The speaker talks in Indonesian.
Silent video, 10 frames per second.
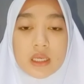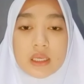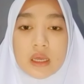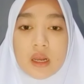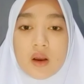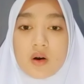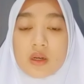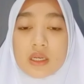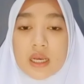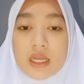ialah
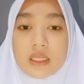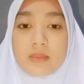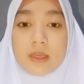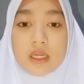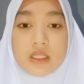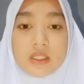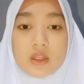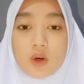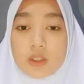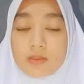organ di mana
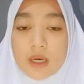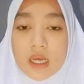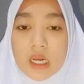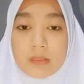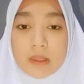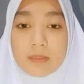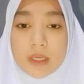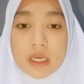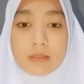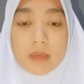zigot mengalami
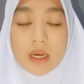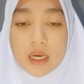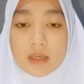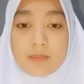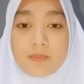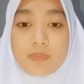perkembangan.